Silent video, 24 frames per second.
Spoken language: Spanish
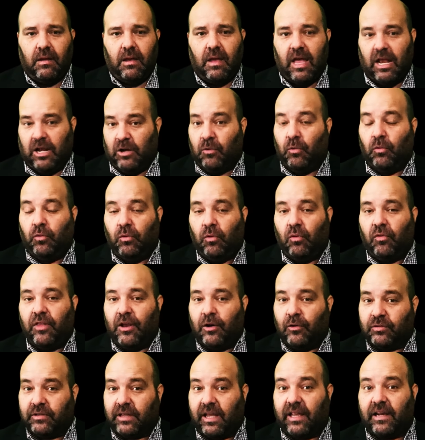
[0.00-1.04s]
En uno de
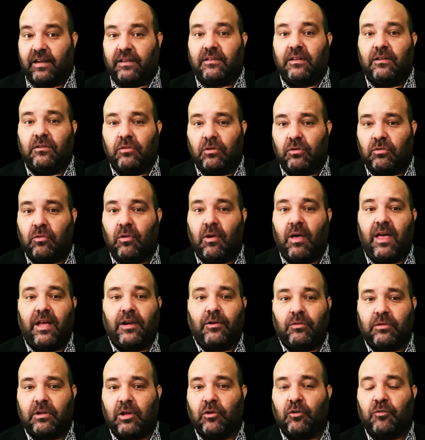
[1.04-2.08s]
los ejercicios
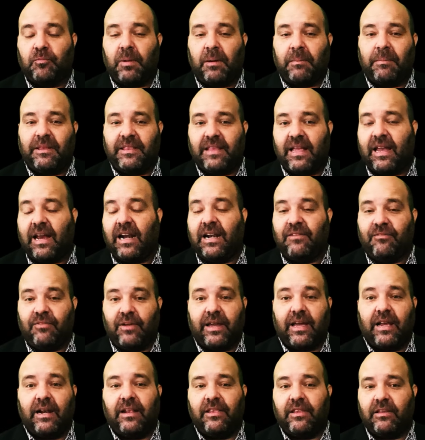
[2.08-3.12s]
ciudadanos que nos permiten
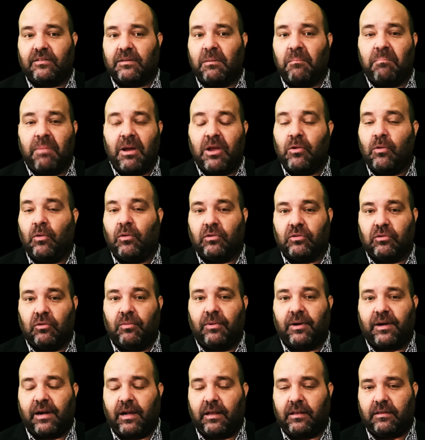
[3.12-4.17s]
calificar el desempeño de los
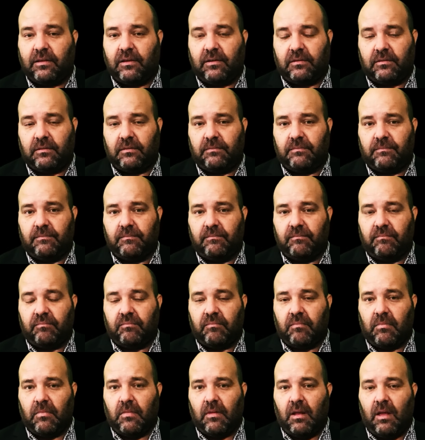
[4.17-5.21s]
gobernantes.
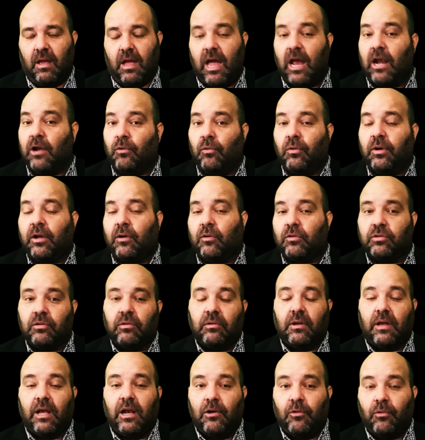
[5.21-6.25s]
El único,
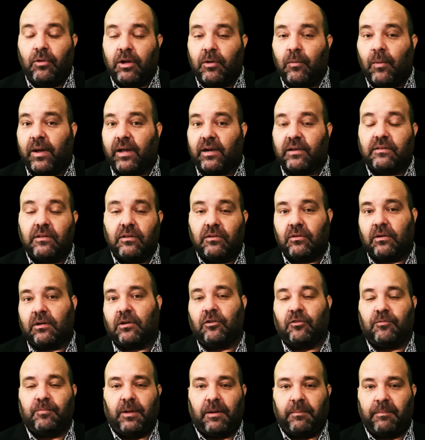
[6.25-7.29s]
el único ejercicio que
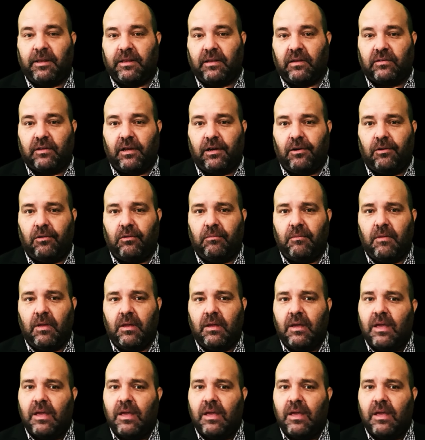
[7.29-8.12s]
nos permite hacerlo.